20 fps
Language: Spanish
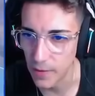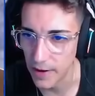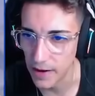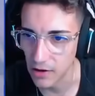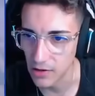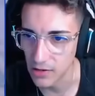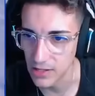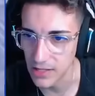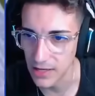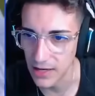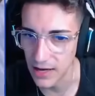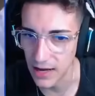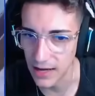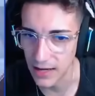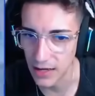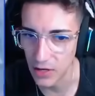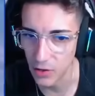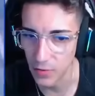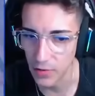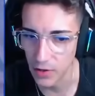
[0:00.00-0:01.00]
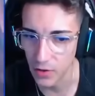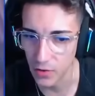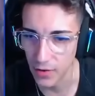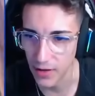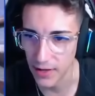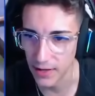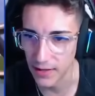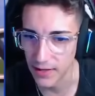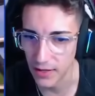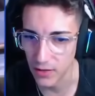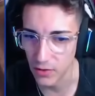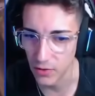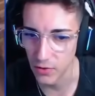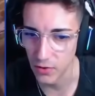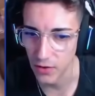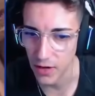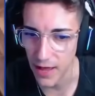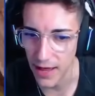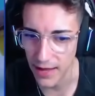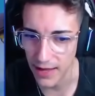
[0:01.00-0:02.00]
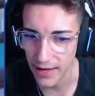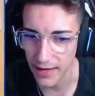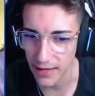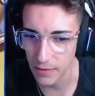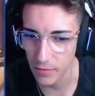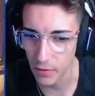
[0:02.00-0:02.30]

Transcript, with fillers: para conseguir la kill número 41. Hay Head